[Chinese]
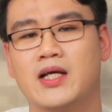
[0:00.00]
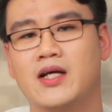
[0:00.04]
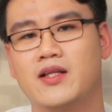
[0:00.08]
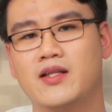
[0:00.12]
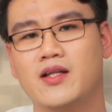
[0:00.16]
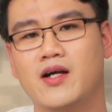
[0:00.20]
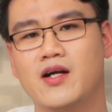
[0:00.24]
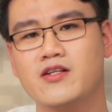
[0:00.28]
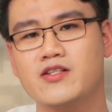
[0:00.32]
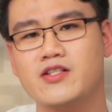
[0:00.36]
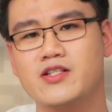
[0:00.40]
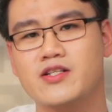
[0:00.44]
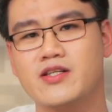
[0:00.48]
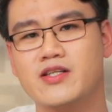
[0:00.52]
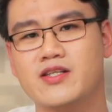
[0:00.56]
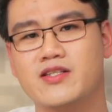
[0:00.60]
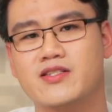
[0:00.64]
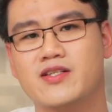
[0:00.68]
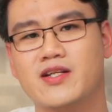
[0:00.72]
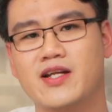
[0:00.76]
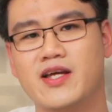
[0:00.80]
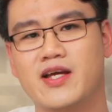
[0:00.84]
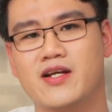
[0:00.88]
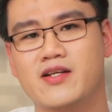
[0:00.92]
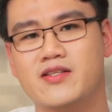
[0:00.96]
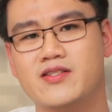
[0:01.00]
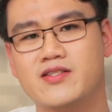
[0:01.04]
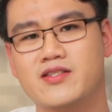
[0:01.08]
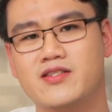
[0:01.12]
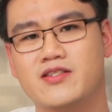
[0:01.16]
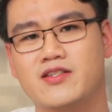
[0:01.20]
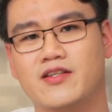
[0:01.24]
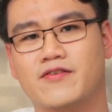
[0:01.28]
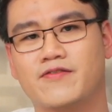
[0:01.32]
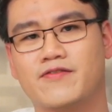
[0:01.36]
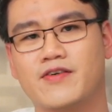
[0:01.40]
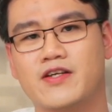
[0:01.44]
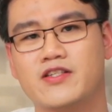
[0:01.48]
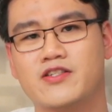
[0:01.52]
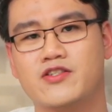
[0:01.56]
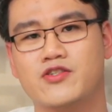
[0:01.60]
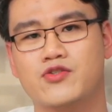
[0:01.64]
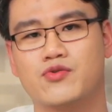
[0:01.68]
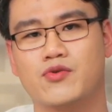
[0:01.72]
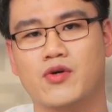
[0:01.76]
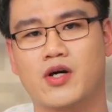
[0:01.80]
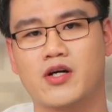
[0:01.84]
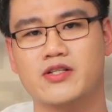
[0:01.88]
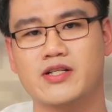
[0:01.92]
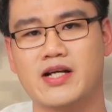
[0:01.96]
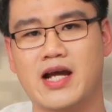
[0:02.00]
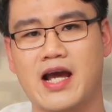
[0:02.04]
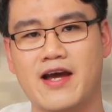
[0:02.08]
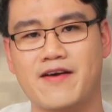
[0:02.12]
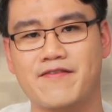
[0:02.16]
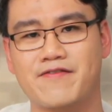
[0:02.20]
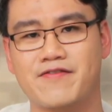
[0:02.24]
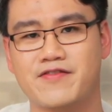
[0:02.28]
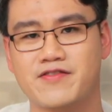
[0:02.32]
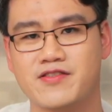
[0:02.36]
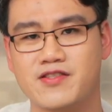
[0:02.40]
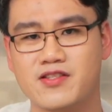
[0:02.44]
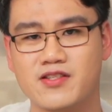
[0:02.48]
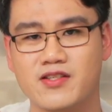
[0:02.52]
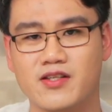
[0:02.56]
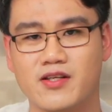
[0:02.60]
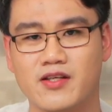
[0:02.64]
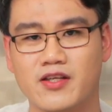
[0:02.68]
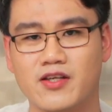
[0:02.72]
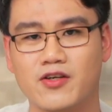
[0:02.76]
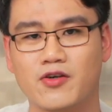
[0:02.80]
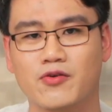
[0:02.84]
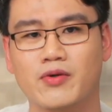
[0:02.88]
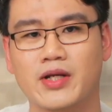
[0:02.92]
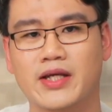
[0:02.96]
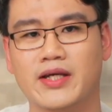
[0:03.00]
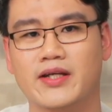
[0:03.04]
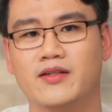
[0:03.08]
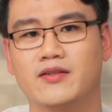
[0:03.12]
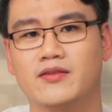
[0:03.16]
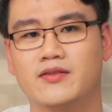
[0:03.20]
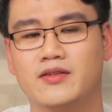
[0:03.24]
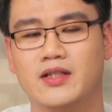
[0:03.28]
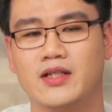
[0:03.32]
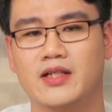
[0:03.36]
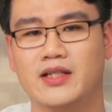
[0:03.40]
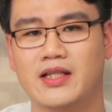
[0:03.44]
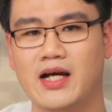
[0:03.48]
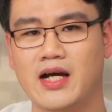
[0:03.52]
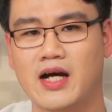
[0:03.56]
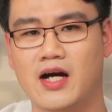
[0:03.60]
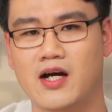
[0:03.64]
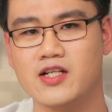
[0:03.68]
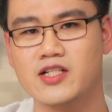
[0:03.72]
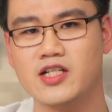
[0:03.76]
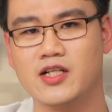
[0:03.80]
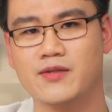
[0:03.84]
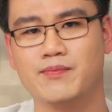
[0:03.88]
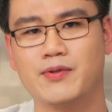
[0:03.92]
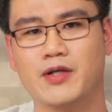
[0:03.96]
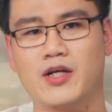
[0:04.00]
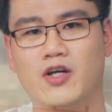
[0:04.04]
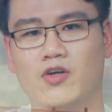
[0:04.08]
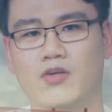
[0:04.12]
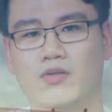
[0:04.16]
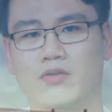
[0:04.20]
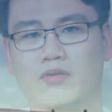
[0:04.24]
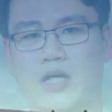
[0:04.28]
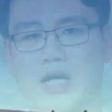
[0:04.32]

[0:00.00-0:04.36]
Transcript: 当时以色列人自己的飞机主要是 F 四幽灵，它航程不够